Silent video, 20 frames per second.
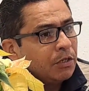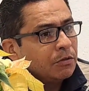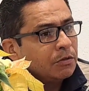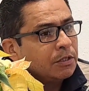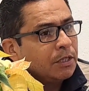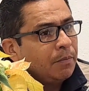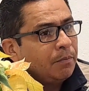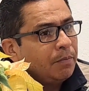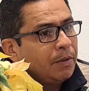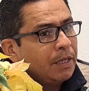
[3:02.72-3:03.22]
que nos
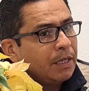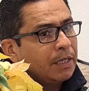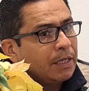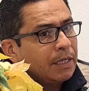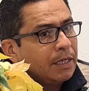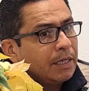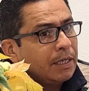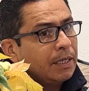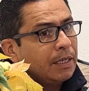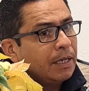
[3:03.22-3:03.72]
dan para
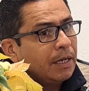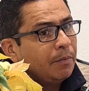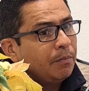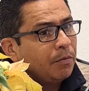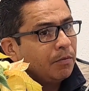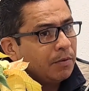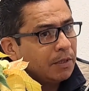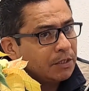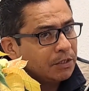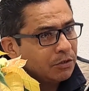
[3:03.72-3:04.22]
que la
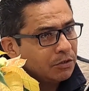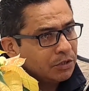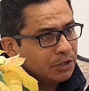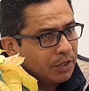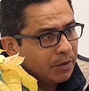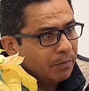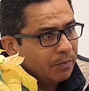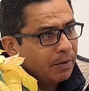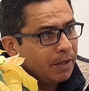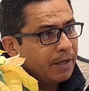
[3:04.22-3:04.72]
población
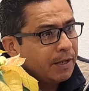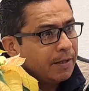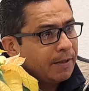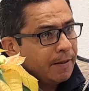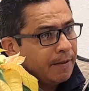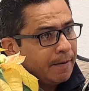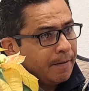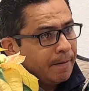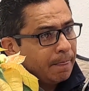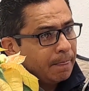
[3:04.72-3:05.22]
sepa
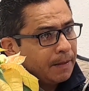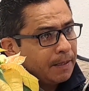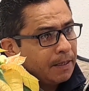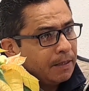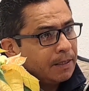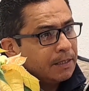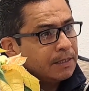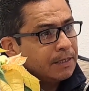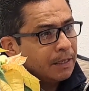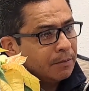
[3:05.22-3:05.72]
que
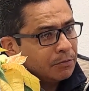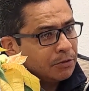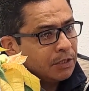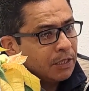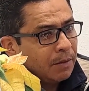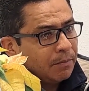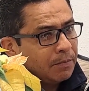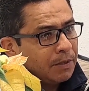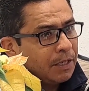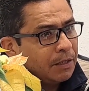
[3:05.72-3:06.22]
estamos
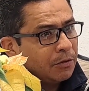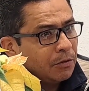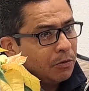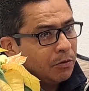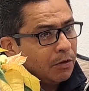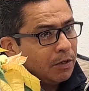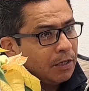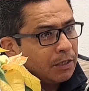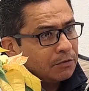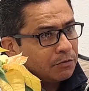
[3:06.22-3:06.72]
cambiando
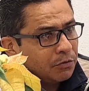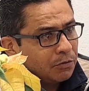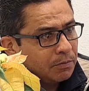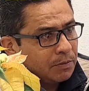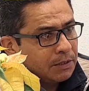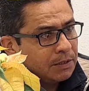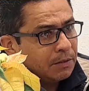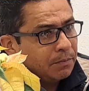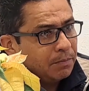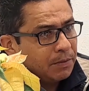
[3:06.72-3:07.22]
las
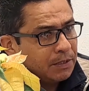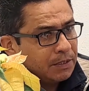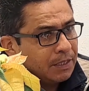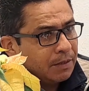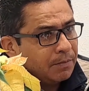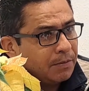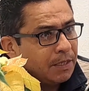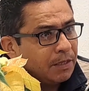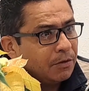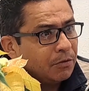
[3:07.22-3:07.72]
formas de
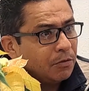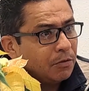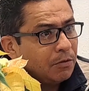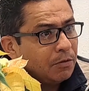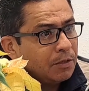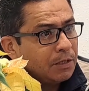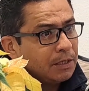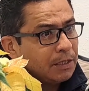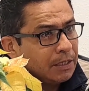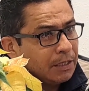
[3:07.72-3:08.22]
pensamiento
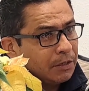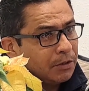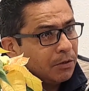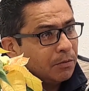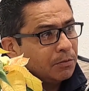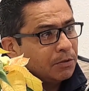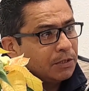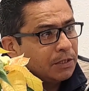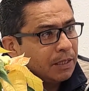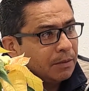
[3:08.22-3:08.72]
y
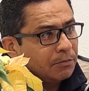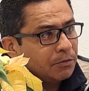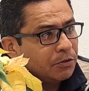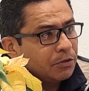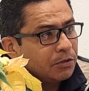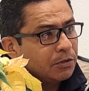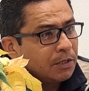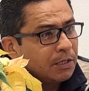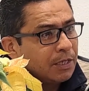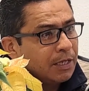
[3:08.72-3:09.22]
cómo
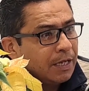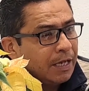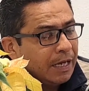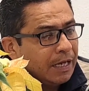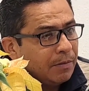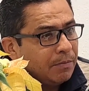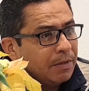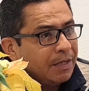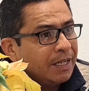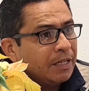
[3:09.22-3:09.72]
estamos
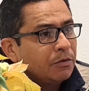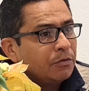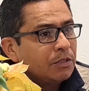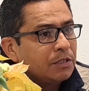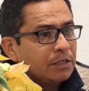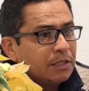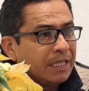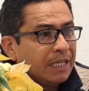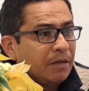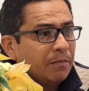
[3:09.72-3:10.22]
eliminando
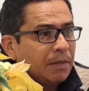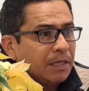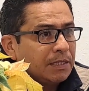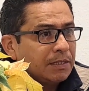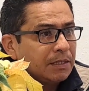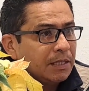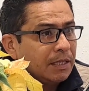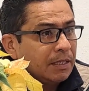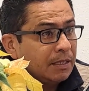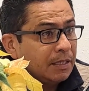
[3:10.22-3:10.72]
estigmas
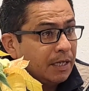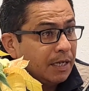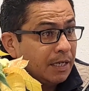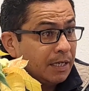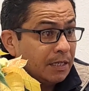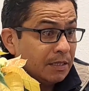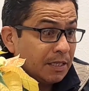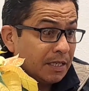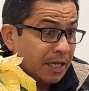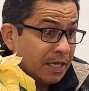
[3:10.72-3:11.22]

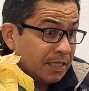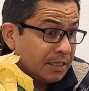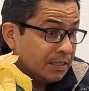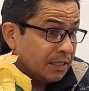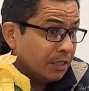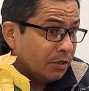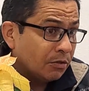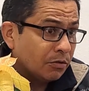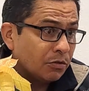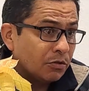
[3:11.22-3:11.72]
entre este
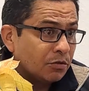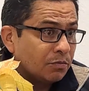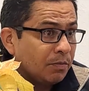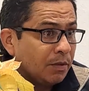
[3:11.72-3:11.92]
y otros